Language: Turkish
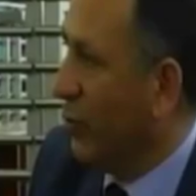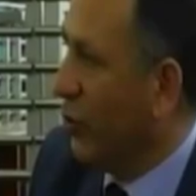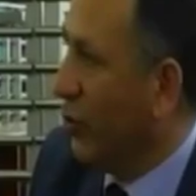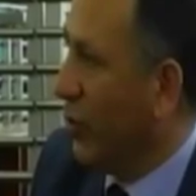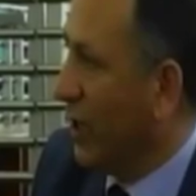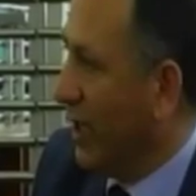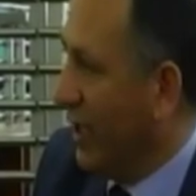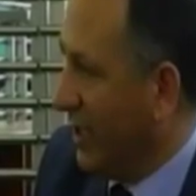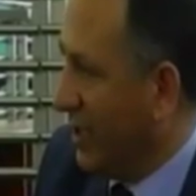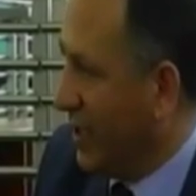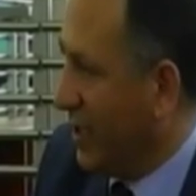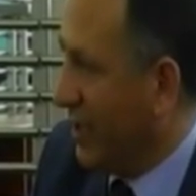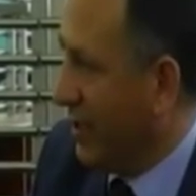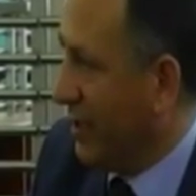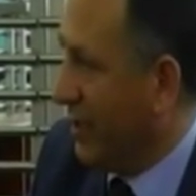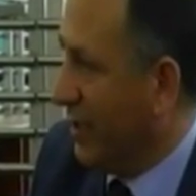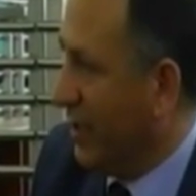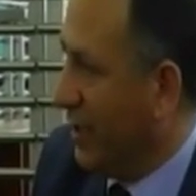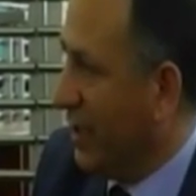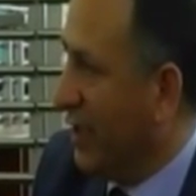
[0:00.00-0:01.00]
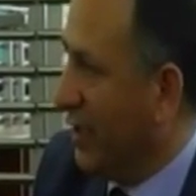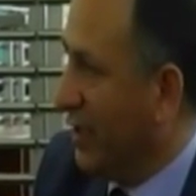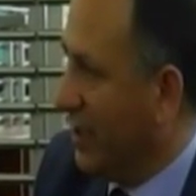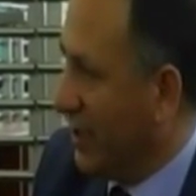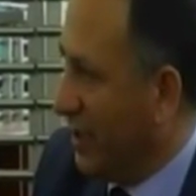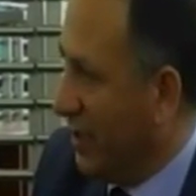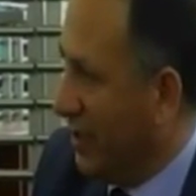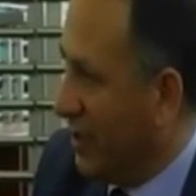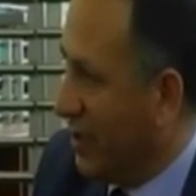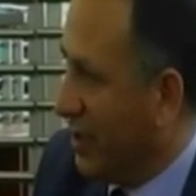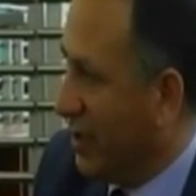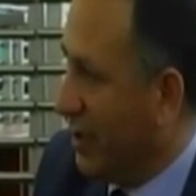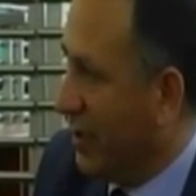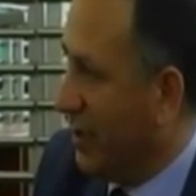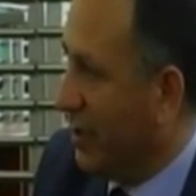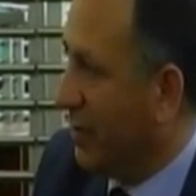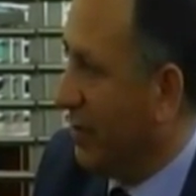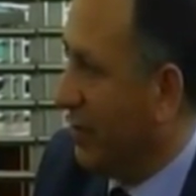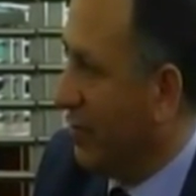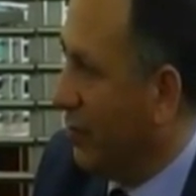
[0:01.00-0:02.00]
Muğla için, Denizli için,
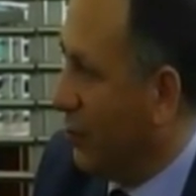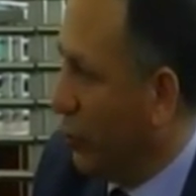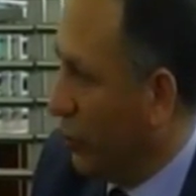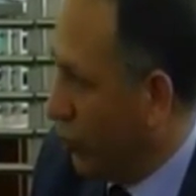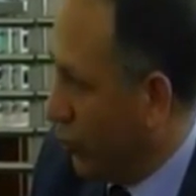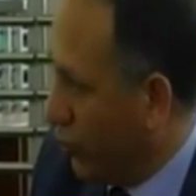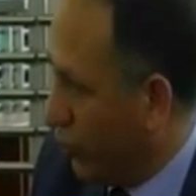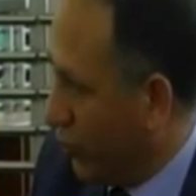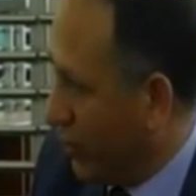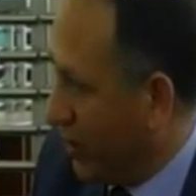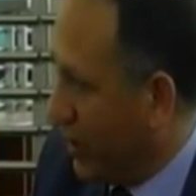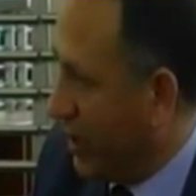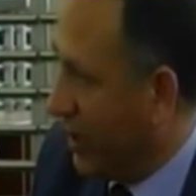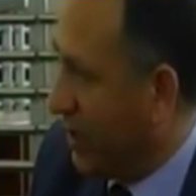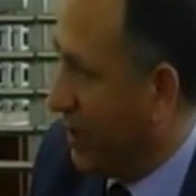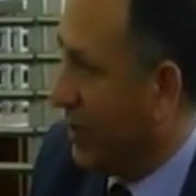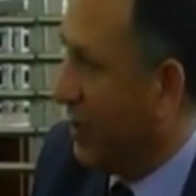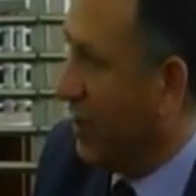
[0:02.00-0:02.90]
Burdur için,